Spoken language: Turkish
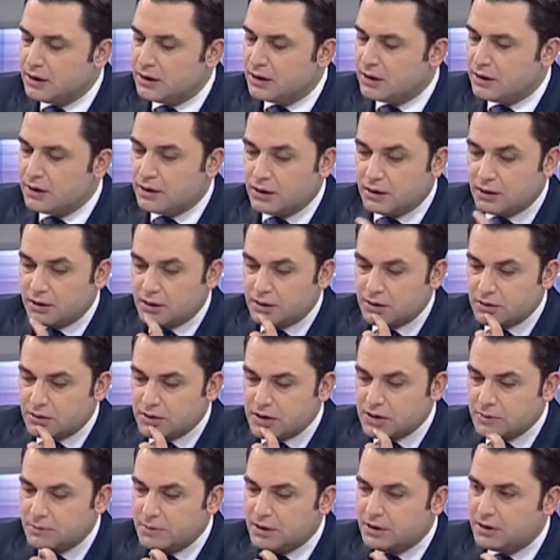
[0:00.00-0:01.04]
E,
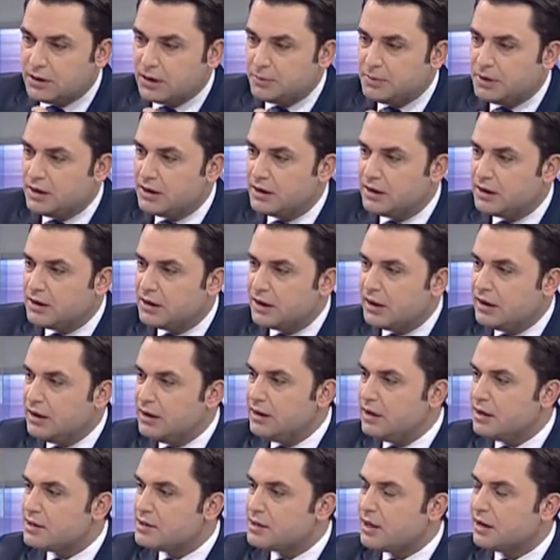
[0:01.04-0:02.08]
şimdi tabii yayın
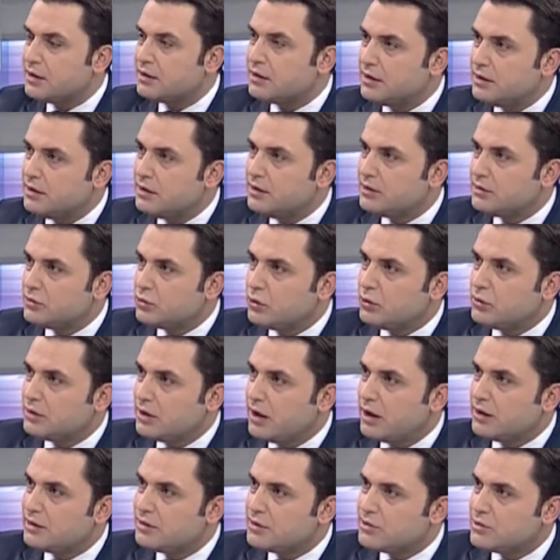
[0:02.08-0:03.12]
yasakları çok
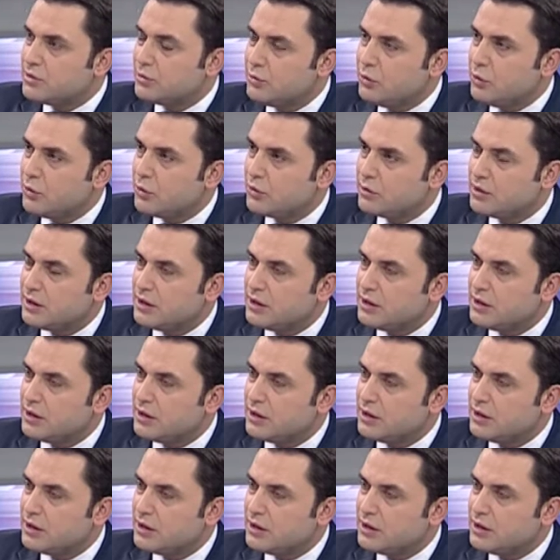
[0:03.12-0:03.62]
tartışılıyor.